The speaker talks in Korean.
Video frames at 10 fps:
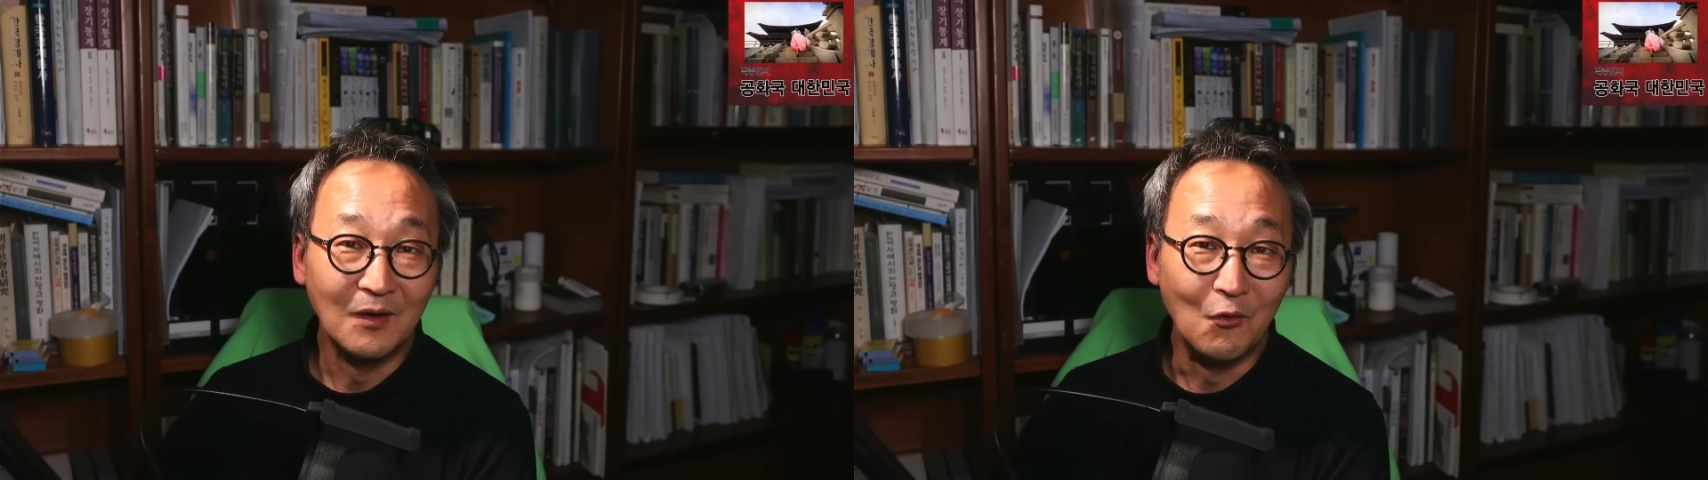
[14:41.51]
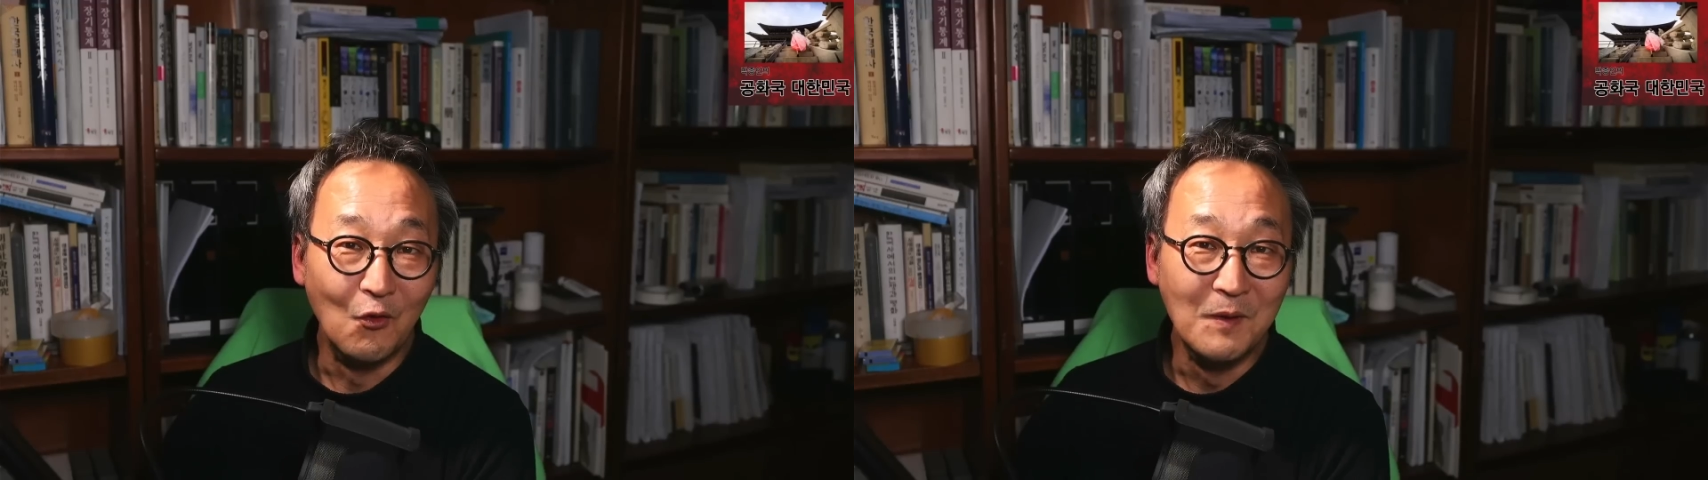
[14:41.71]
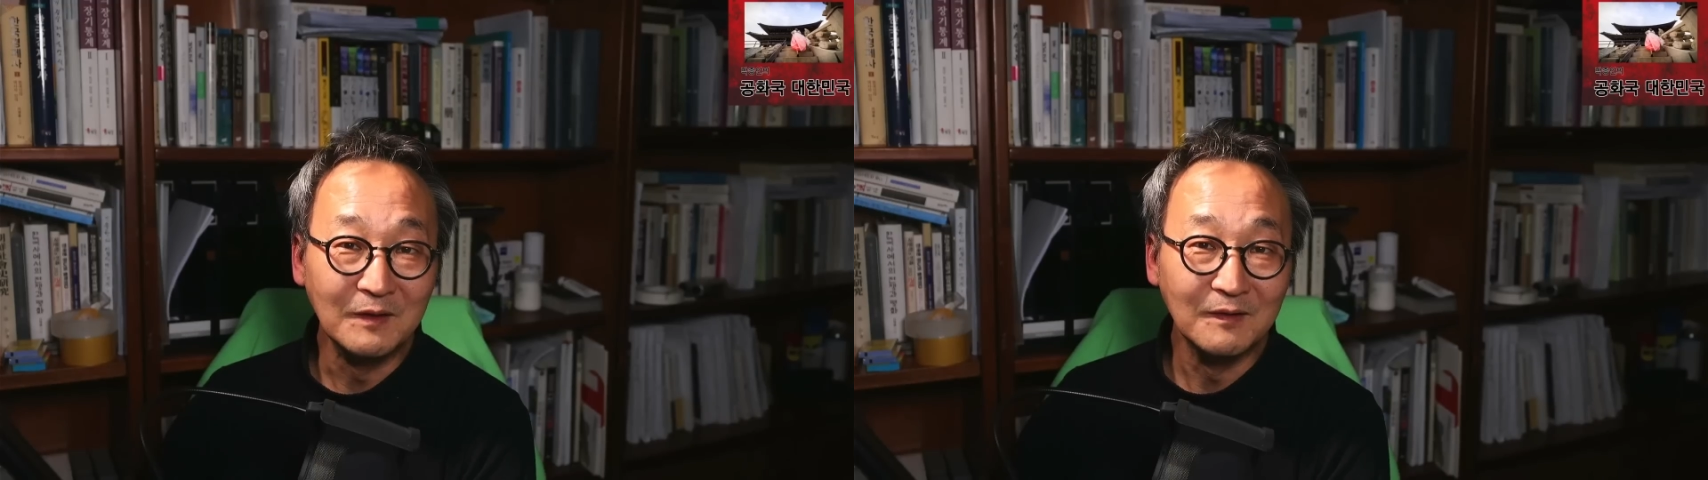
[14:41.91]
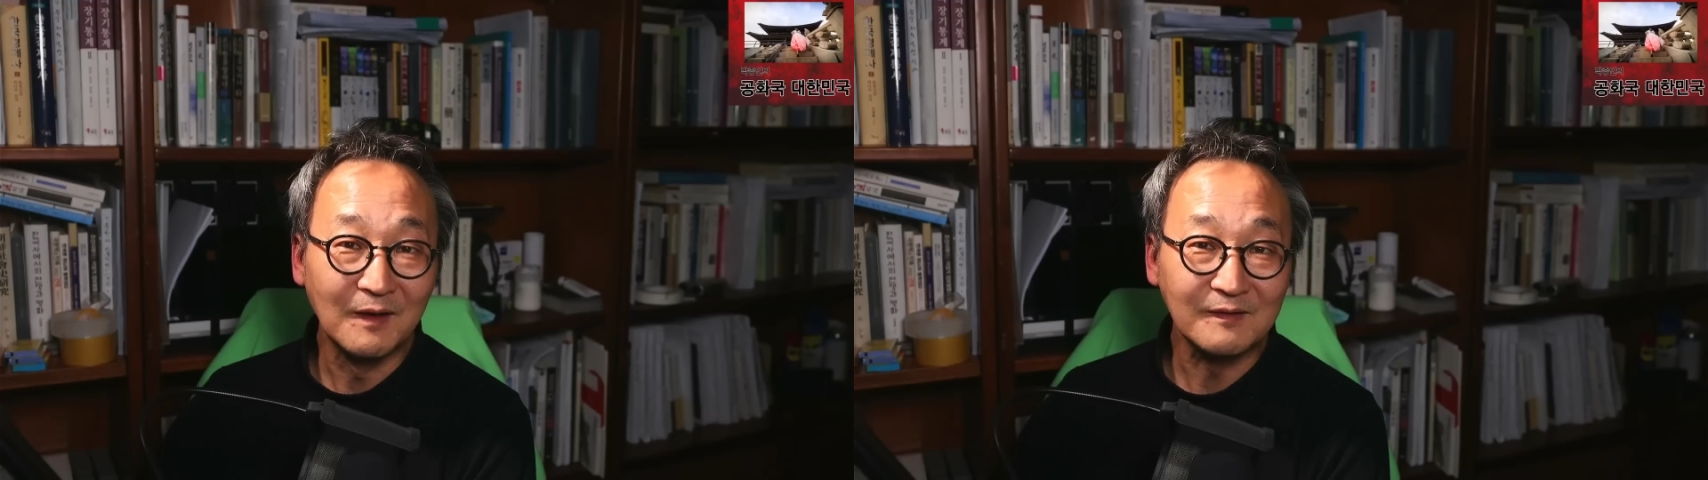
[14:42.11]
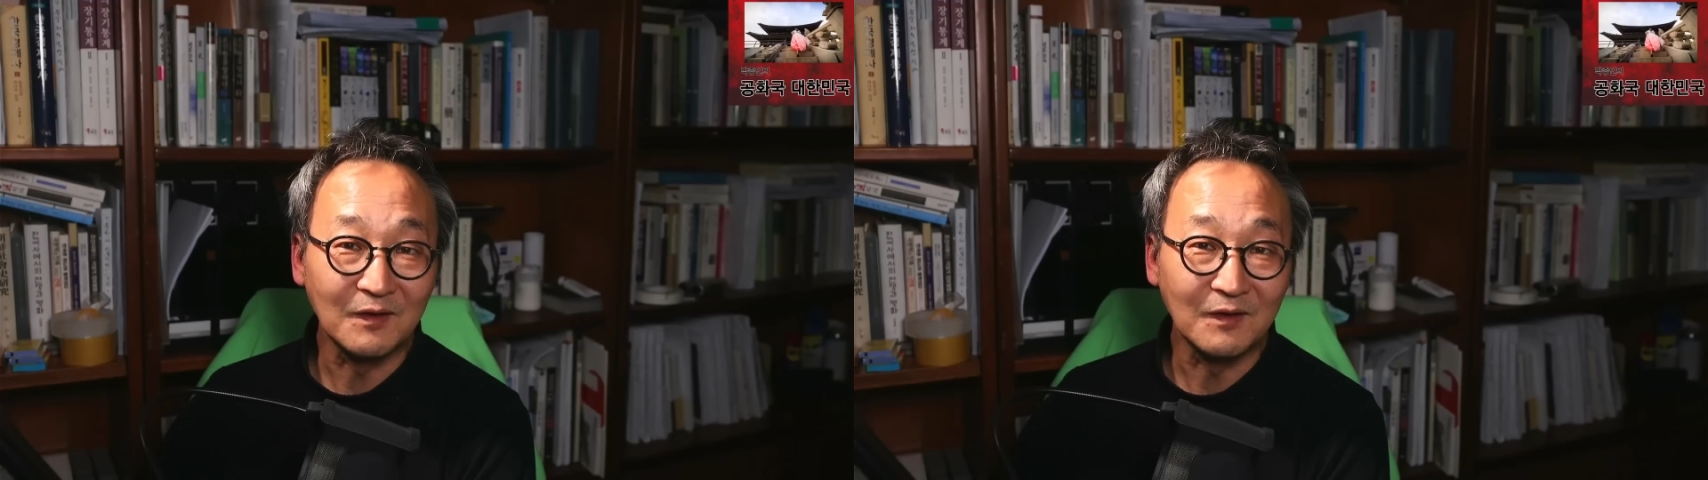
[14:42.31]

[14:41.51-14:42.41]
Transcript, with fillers: 오백 년 내내